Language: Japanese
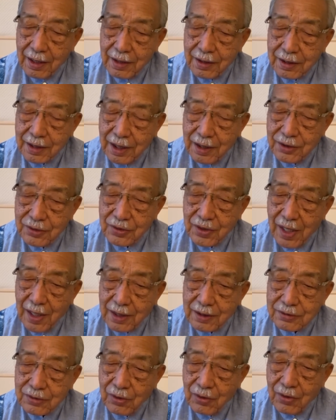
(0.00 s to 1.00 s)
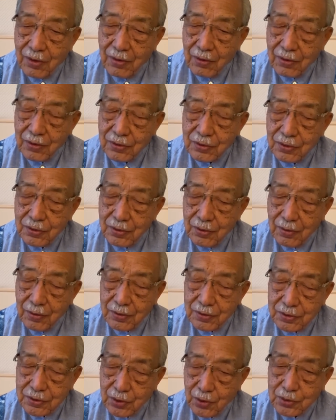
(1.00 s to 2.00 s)
あ、原油価格の
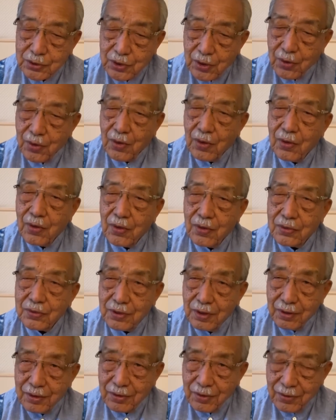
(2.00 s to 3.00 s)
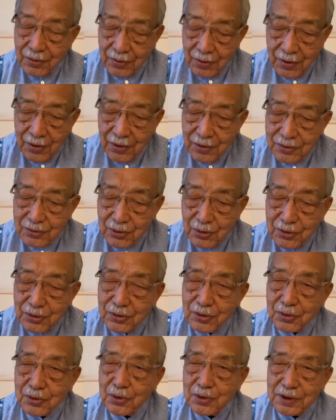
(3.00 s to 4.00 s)
上昇とい
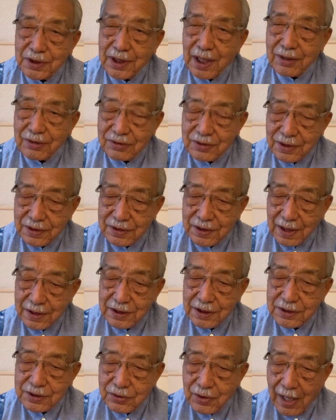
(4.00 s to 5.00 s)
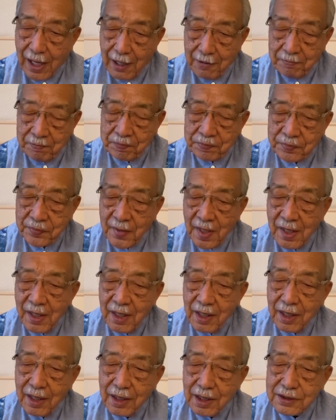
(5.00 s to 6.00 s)
うことになるんですが、実は
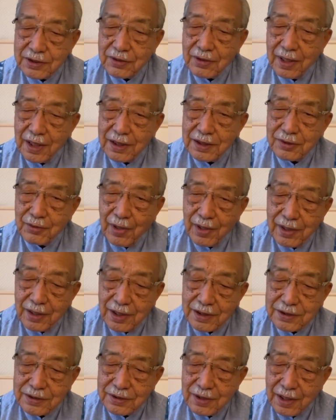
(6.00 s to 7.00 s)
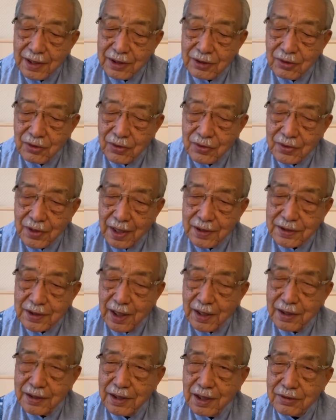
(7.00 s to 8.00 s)
減らすからには減らすだけの代
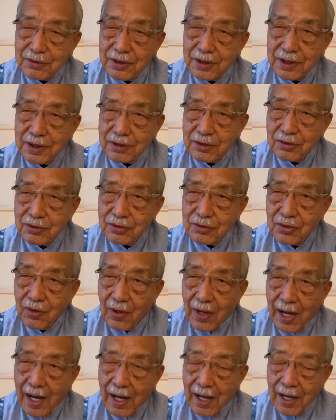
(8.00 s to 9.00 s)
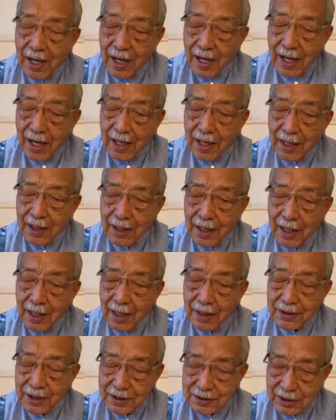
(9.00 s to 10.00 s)
替エネルギーというのが
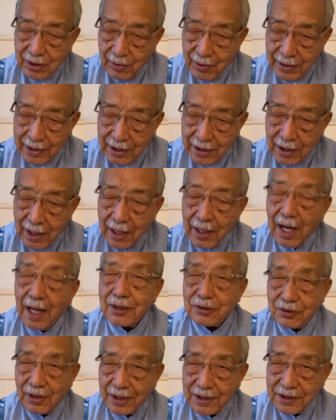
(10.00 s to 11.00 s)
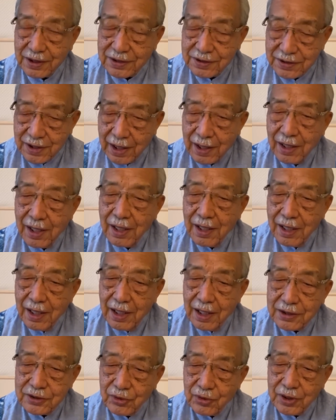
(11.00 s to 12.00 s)
なくてはいけない、あるわけですね。
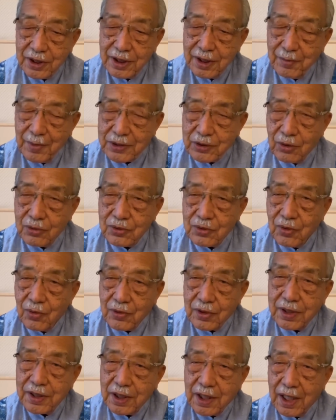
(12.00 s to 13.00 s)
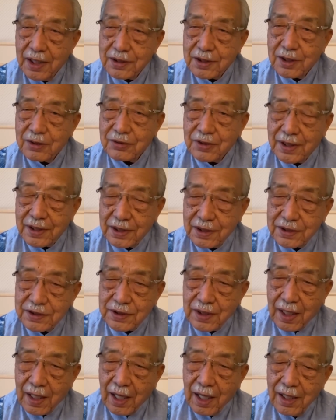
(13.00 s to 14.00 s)
えそれに今どんどん切り替えてるわけで
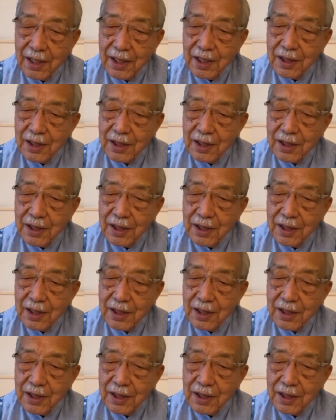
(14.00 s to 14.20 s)
すから、